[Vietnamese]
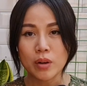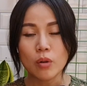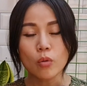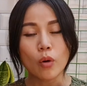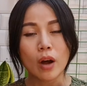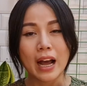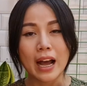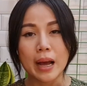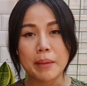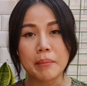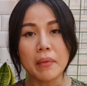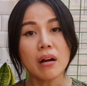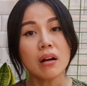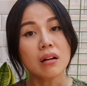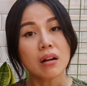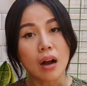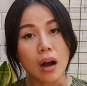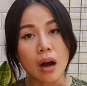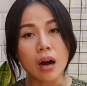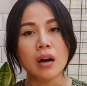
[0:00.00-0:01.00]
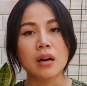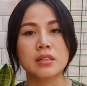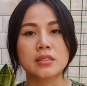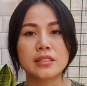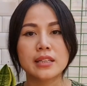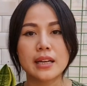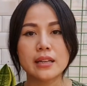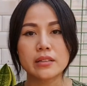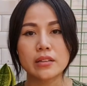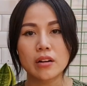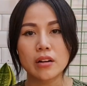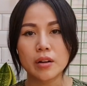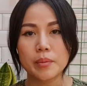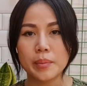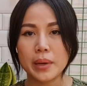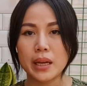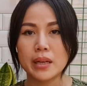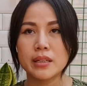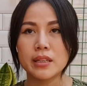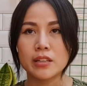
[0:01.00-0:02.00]
một cái quà bất ngờ cho anh
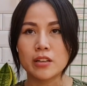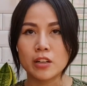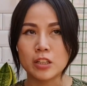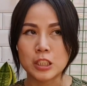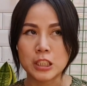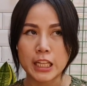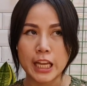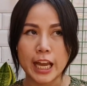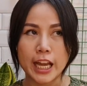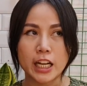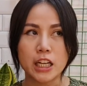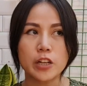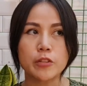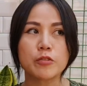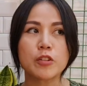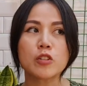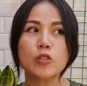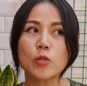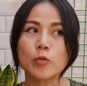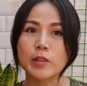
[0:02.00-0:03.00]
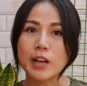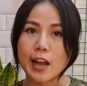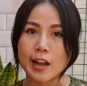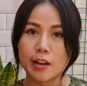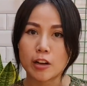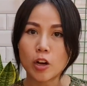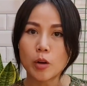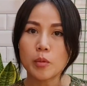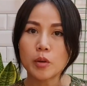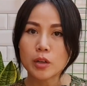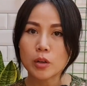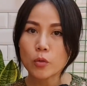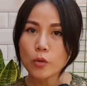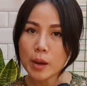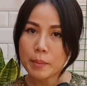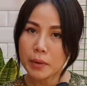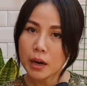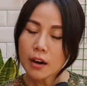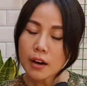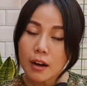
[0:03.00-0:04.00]
Color Man. Thì hồi sáng là Vân cũng đã có một cái
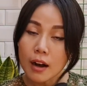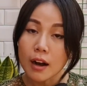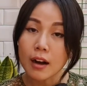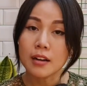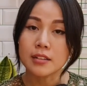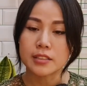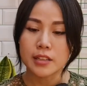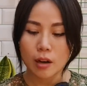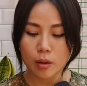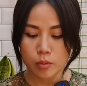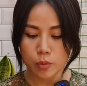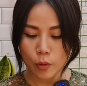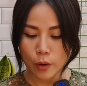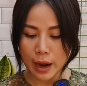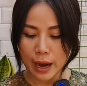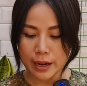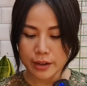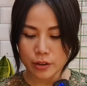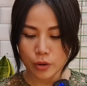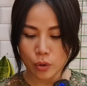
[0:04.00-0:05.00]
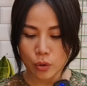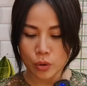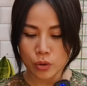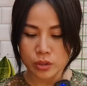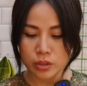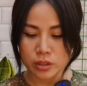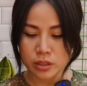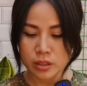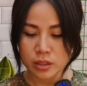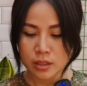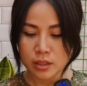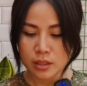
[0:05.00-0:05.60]
quà bất ngờ cho ông ngoại rồi